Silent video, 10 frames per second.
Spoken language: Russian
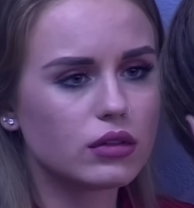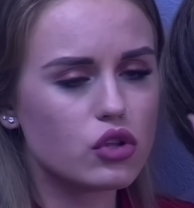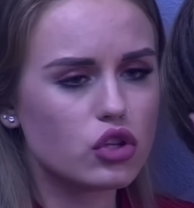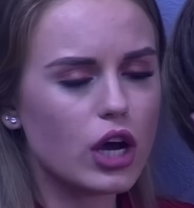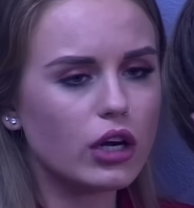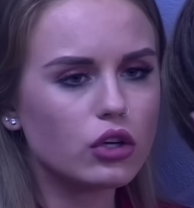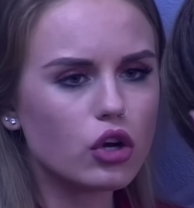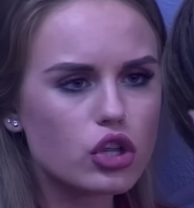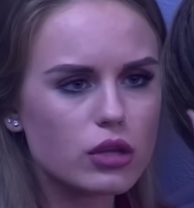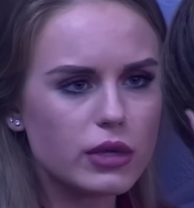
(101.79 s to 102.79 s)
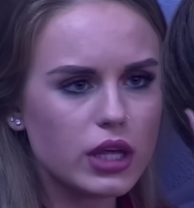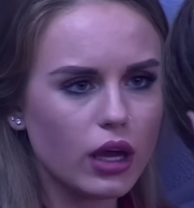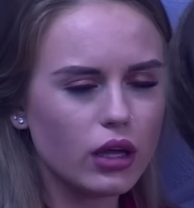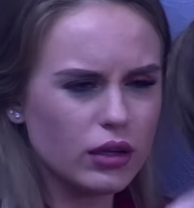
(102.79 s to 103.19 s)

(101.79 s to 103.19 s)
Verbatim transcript: Что, орешь на меня?